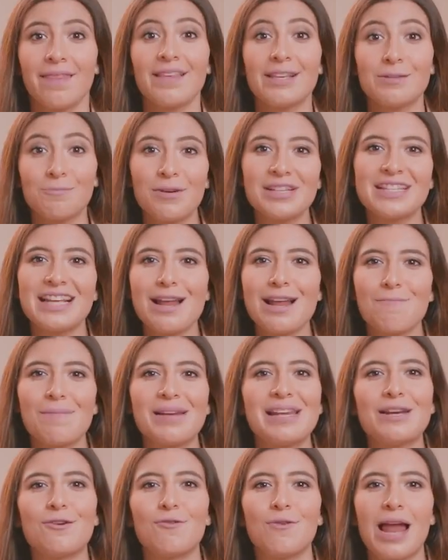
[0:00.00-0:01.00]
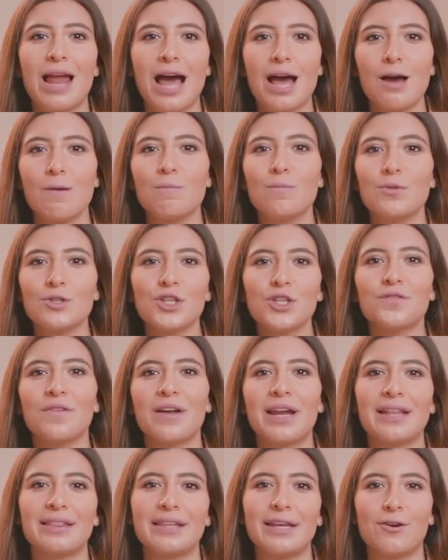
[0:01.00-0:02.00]
Después de la película, muchos
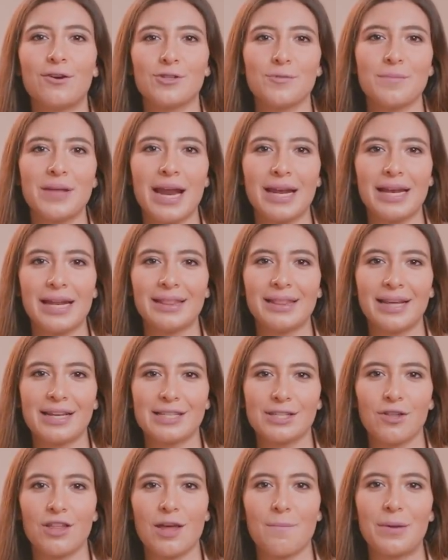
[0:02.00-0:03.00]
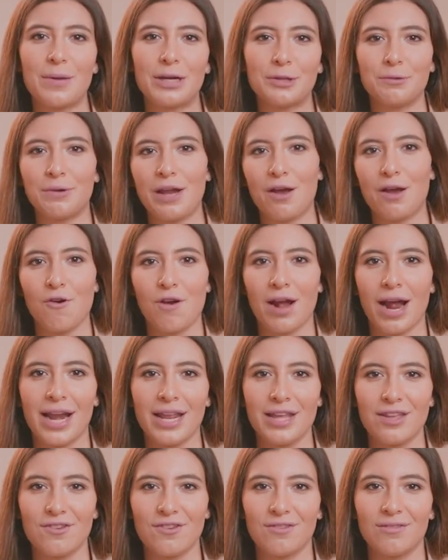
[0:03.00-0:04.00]
fanáticos miran el texto de apertura con
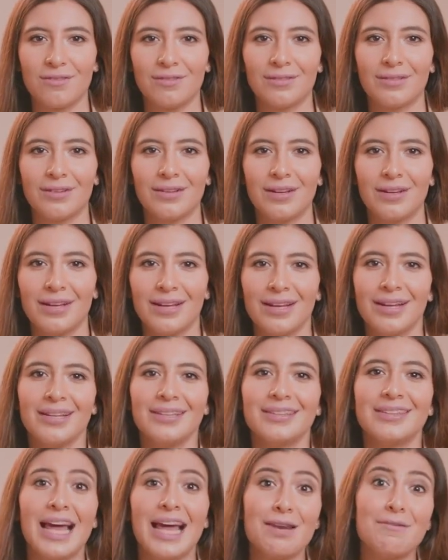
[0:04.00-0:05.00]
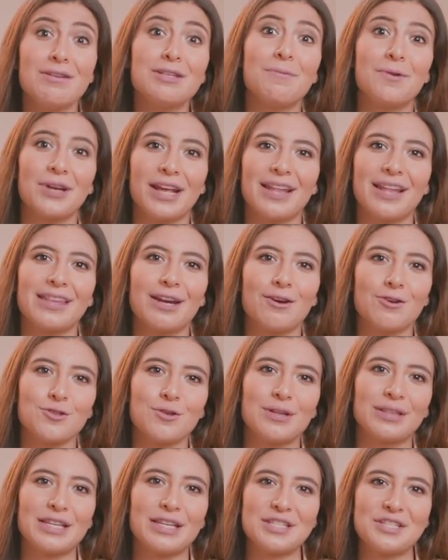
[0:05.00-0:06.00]
cariño. Tal vez porque atrajo
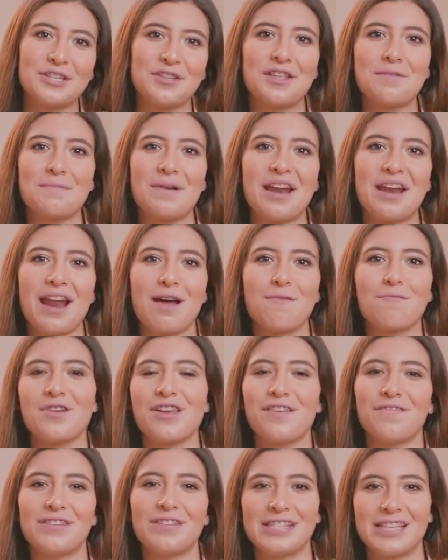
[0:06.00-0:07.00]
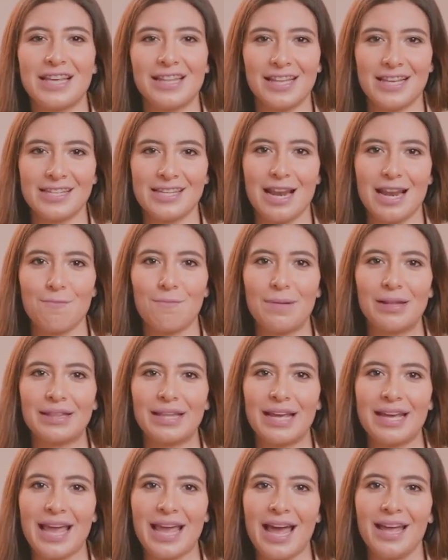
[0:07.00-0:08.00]
su atención de manera muy eficiente hacia la
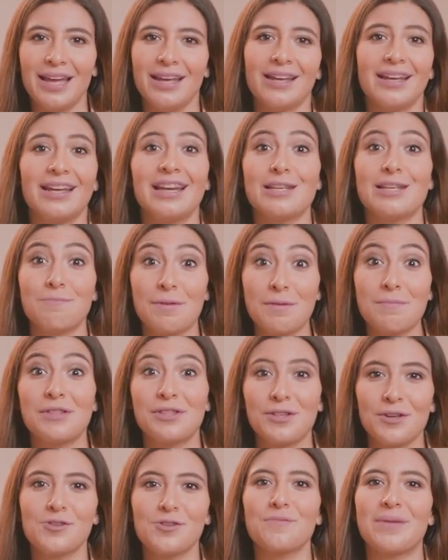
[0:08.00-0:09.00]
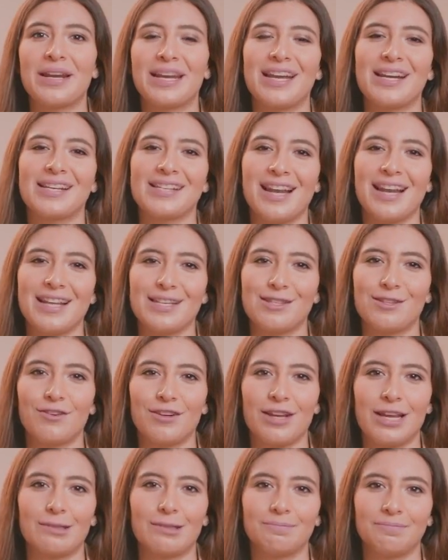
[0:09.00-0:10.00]
pantalla y les permitió sumergirse en la
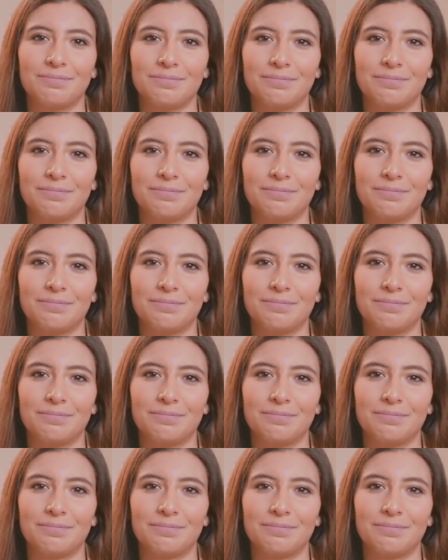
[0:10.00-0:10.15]
historia.